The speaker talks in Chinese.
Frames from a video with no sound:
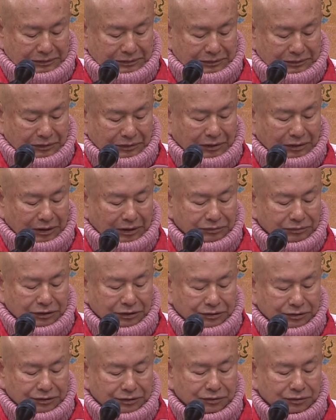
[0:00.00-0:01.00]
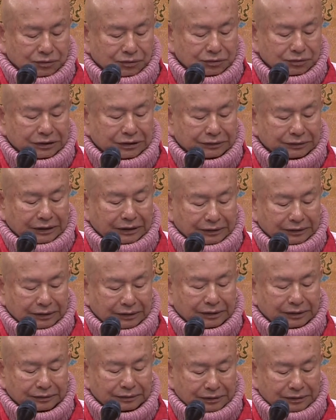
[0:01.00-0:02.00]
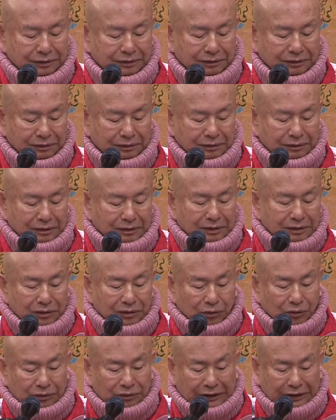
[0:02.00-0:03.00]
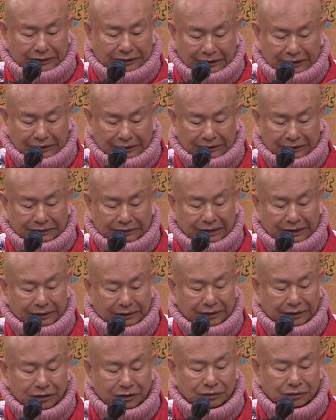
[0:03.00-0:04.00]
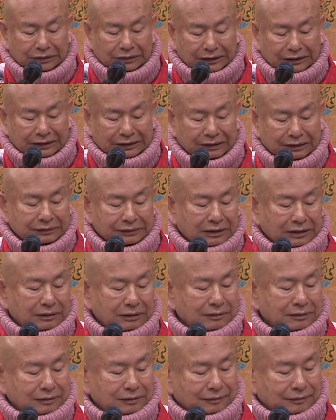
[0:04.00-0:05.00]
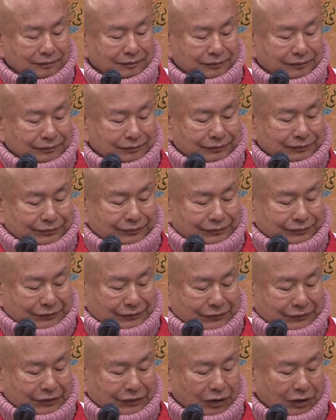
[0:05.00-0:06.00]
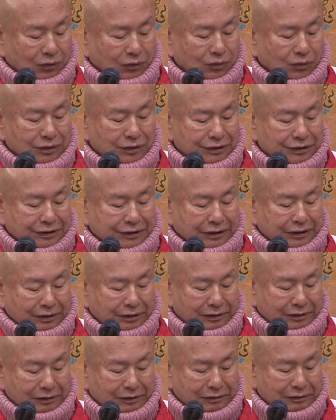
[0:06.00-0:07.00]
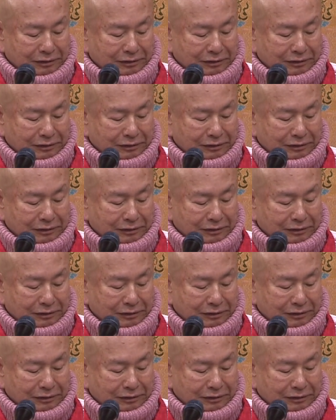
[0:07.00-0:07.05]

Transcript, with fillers: 有好几次出现达他嘎达，有达他嘎达，也有达他达，这要问一下哈。